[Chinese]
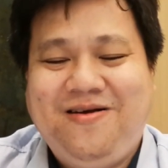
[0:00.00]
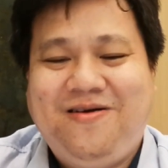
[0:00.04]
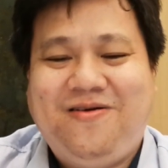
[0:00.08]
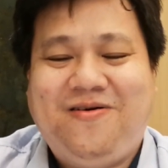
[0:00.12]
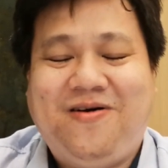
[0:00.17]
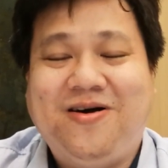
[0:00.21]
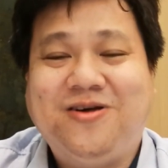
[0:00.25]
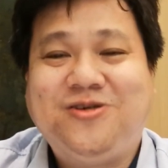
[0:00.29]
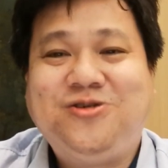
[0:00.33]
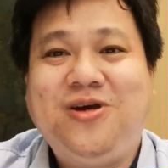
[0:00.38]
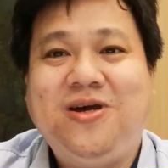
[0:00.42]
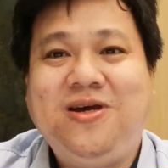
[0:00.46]

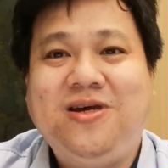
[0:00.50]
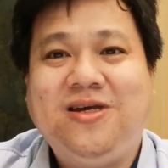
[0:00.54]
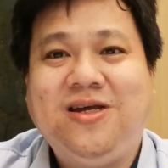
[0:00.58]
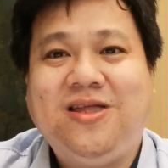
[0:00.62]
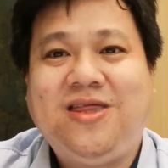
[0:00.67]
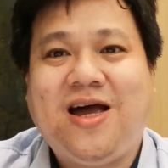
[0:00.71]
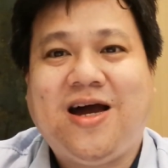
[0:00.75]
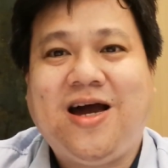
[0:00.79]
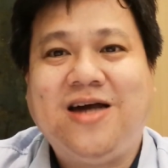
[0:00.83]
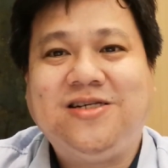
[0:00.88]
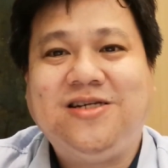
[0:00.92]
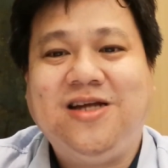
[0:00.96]
啊，所以
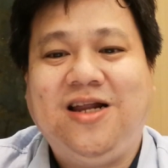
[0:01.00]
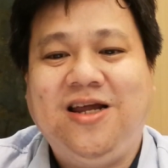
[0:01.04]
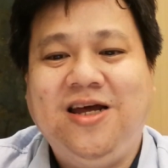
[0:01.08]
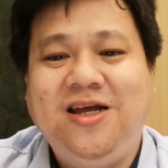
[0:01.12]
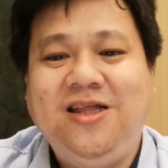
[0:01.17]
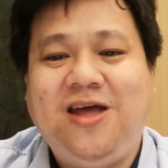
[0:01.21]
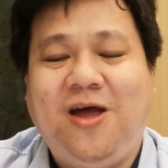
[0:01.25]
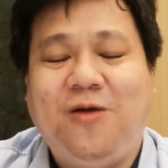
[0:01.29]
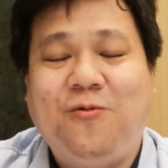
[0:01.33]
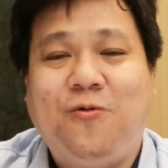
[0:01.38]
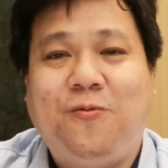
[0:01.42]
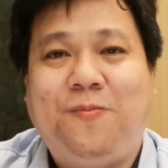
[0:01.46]
大概是
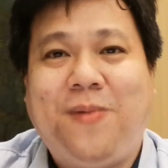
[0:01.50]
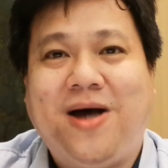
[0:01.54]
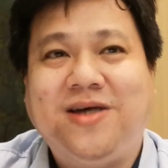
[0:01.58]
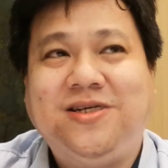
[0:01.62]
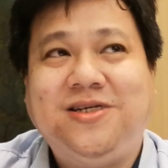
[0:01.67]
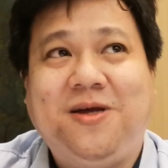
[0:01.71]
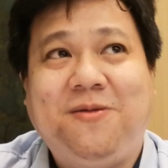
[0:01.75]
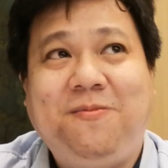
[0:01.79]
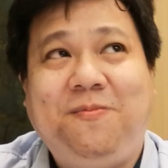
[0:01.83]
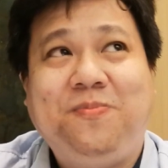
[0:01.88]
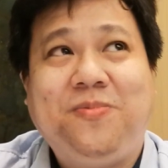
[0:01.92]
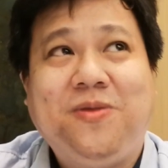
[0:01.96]

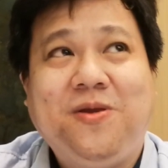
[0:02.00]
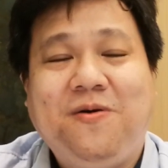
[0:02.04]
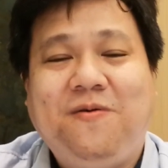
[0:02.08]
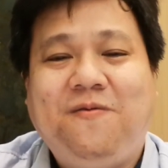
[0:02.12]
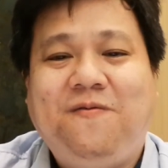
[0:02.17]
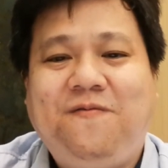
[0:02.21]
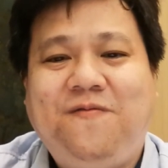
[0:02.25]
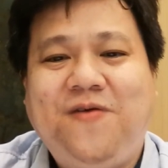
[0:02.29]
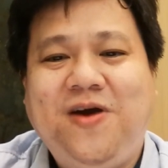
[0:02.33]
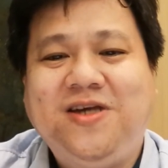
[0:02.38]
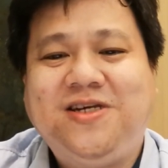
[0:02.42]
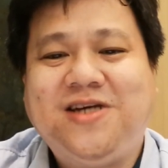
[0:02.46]
0.5%，
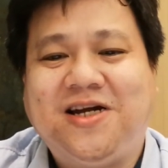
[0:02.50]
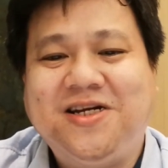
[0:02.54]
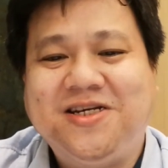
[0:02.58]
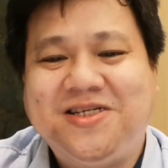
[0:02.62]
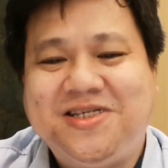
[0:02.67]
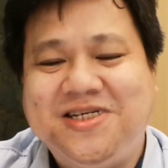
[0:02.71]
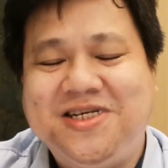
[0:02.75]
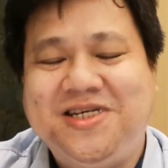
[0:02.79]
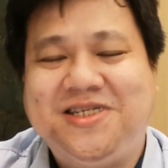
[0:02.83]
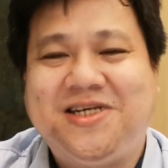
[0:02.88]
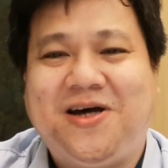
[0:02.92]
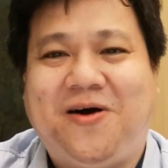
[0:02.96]
非常的
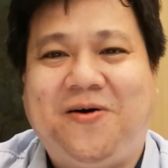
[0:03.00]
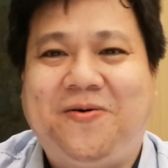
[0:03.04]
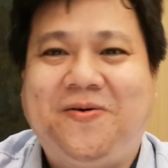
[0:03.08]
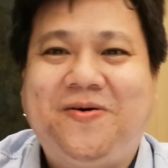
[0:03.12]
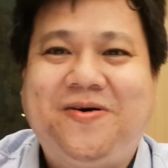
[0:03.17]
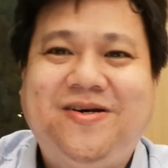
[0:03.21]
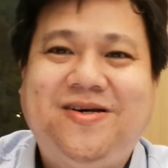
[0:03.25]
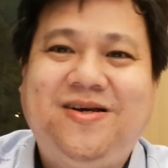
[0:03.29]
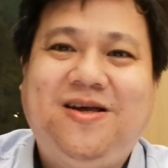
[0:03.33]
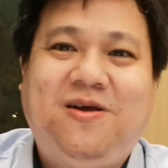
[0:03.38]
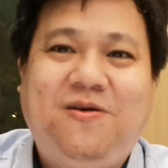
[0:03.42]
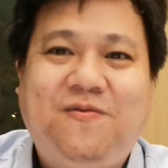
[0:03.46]
稀少，
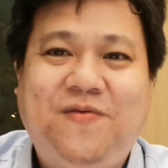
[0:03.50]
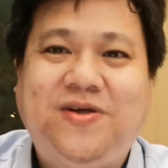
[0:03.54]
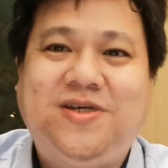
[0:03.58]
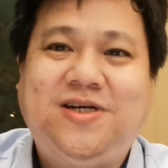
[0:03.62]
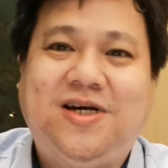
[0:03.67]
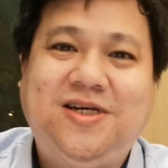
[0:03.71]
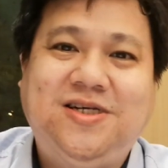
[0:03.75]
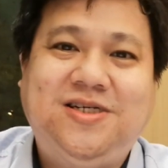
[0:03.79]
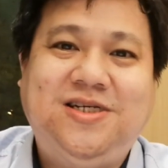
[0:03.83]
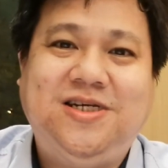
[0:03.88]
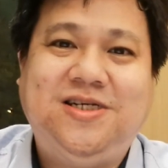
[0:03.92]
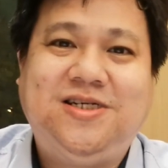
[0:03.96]
非
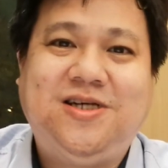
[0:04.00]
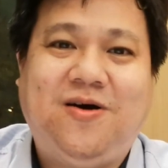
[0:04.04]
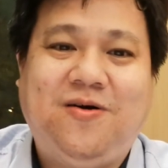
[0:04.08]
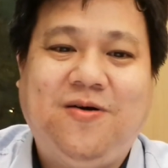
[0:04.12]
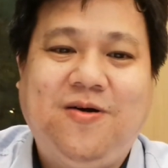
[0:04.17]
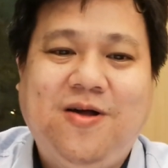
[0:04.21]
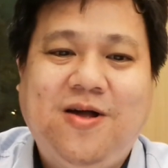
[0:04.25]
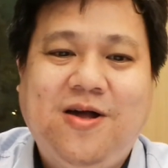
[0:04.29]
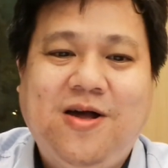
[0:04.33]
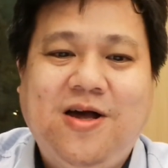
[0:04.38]
常稀少。